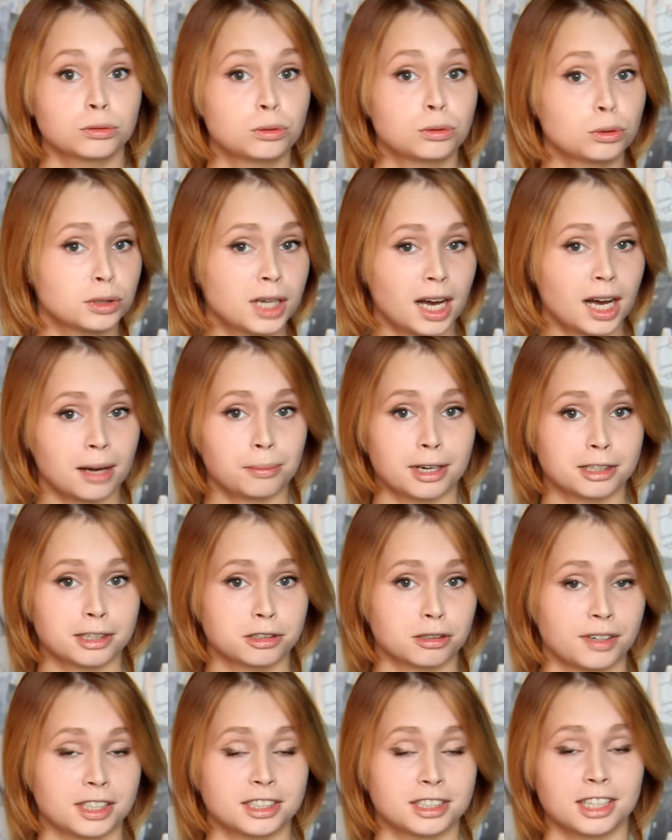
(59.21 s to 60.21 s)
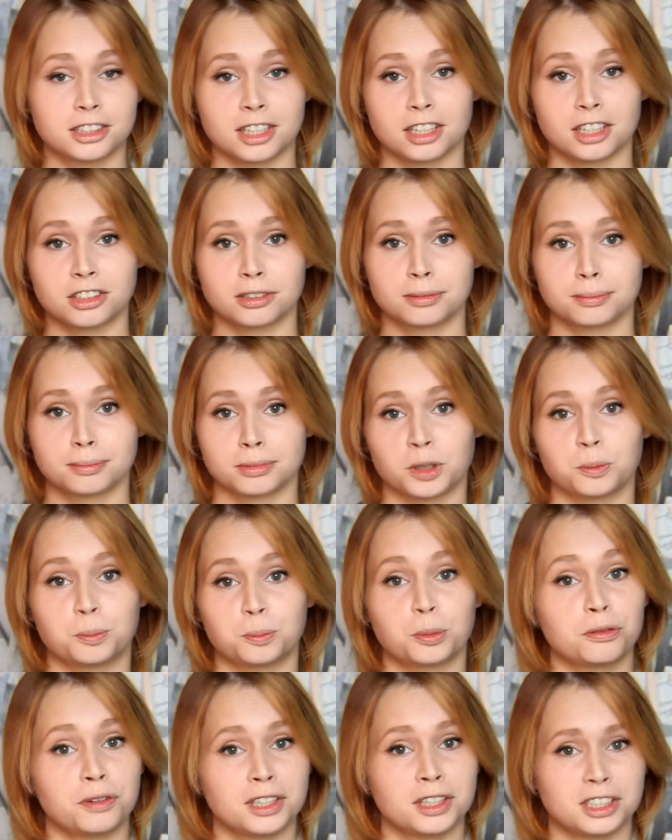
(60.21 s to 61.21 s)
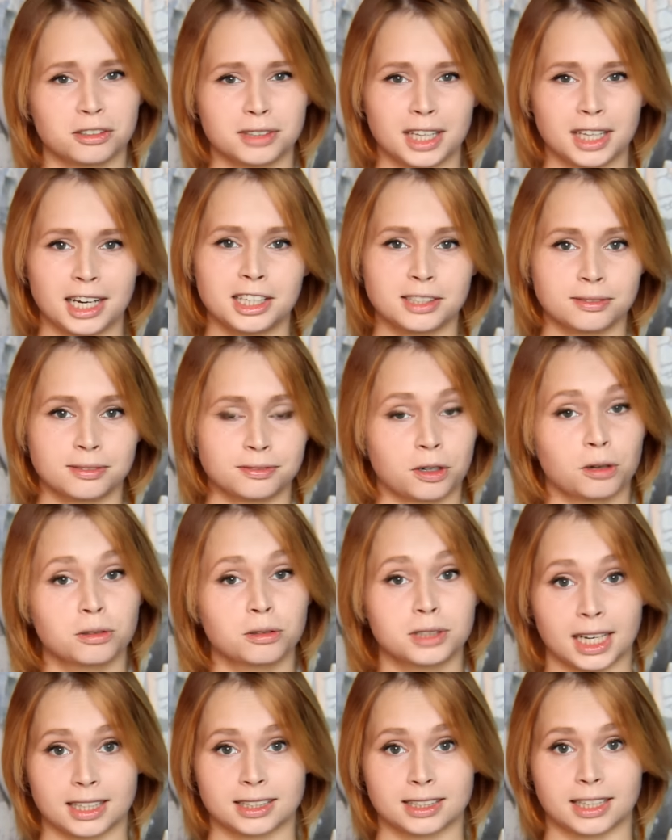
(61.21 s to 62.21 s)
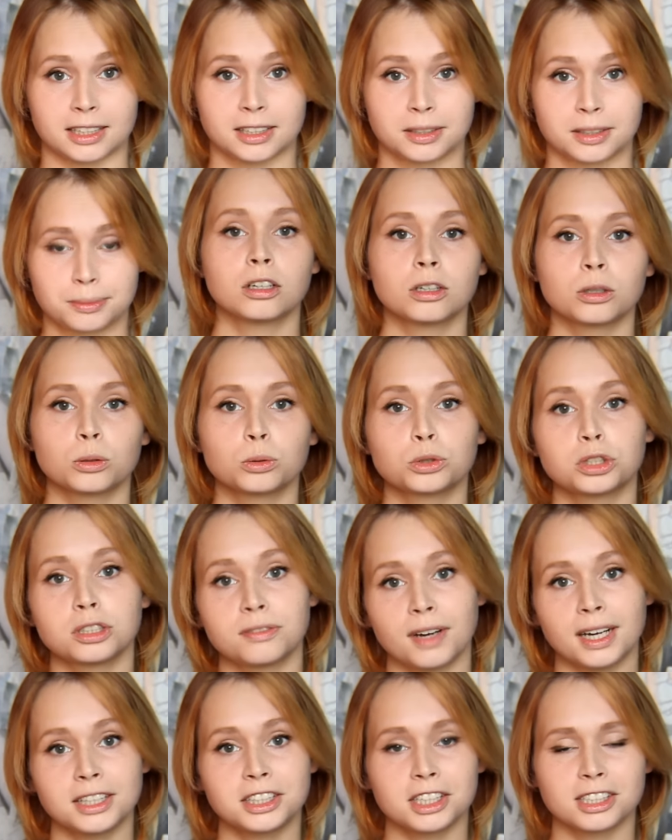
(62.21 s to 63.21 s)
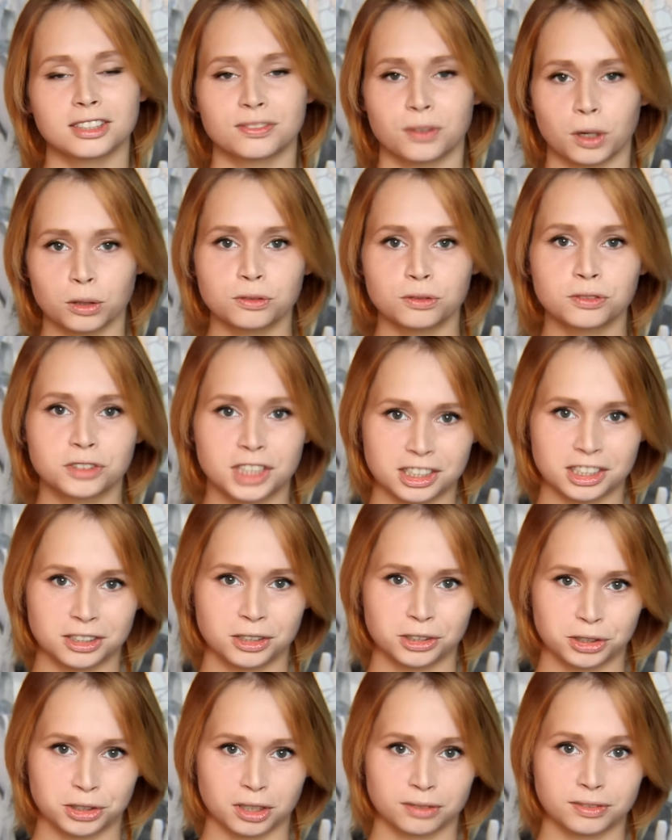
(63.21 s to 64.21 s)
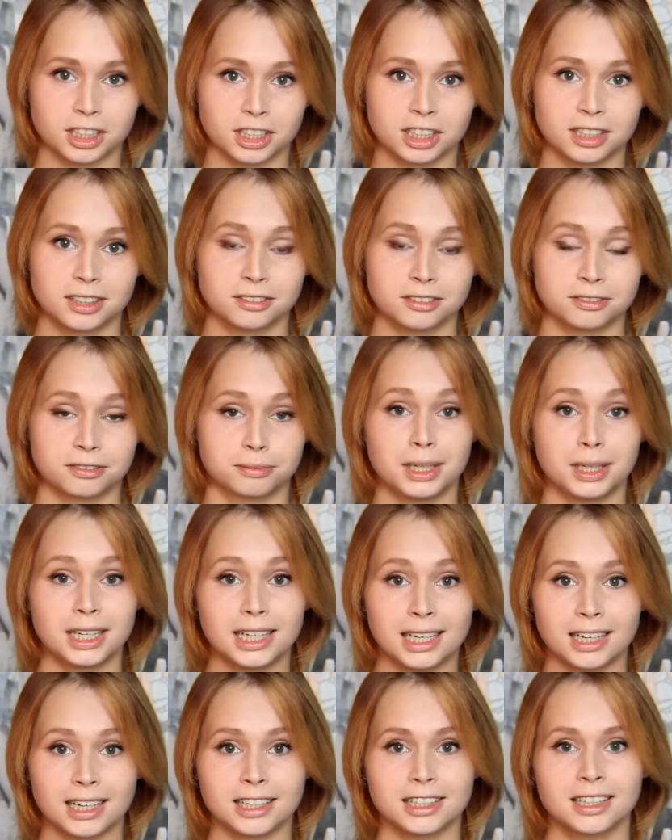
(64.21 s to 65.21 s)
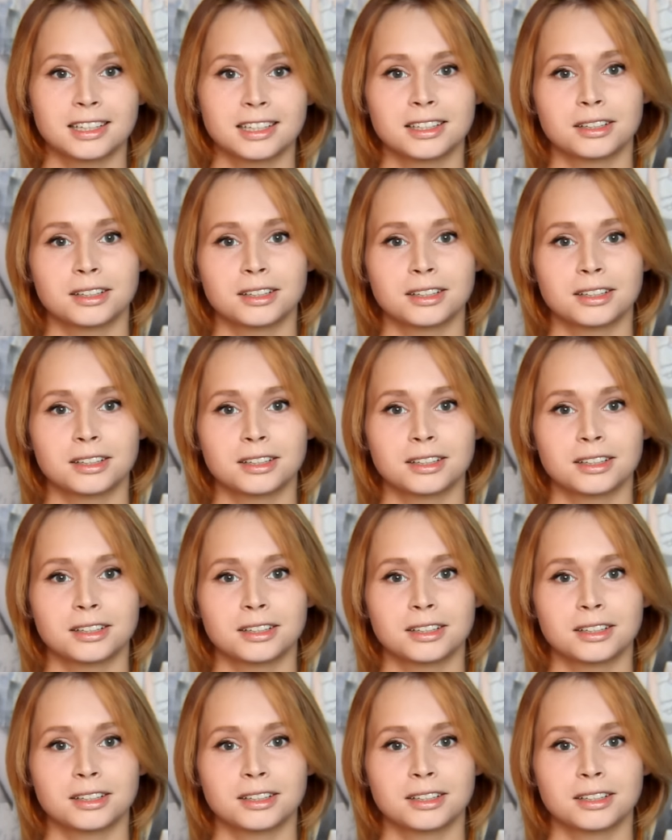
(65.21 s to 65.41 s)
Druga bardzo ważna rzecz to profesjonalizm w kontaktach. Używajcie zwrotów grzecznościowych w mailach,